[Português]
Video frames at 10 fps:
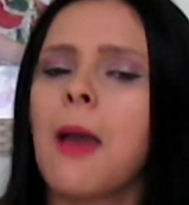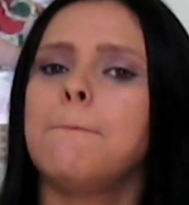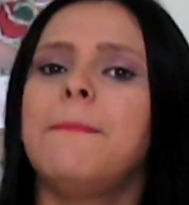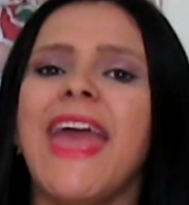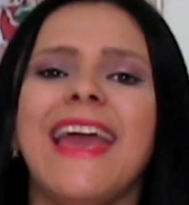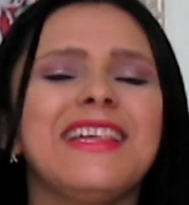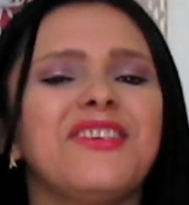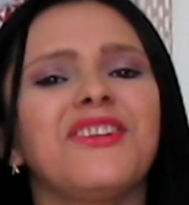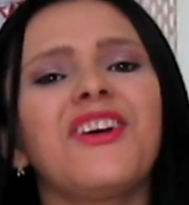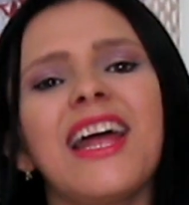
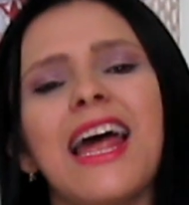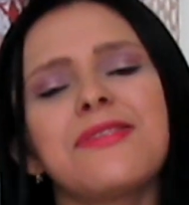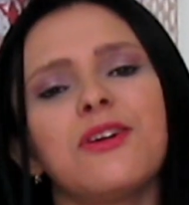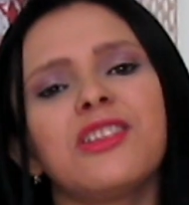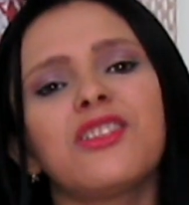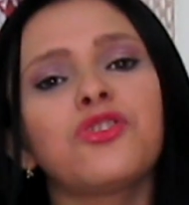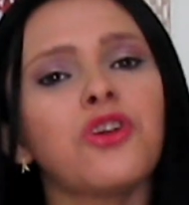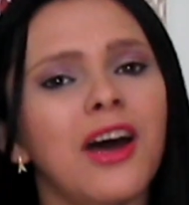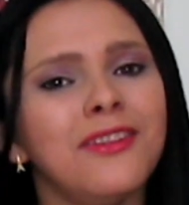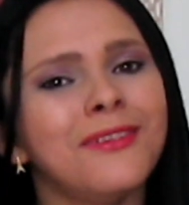Beijo no coração de
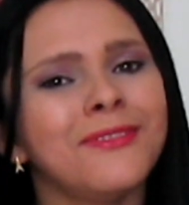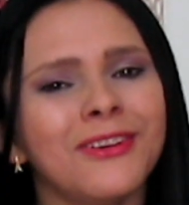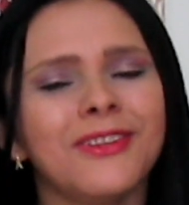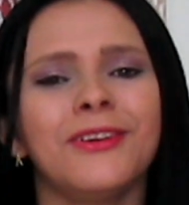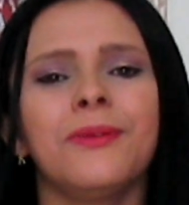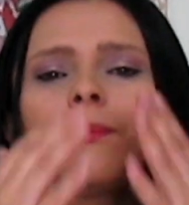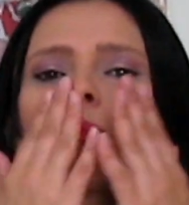todo mundo.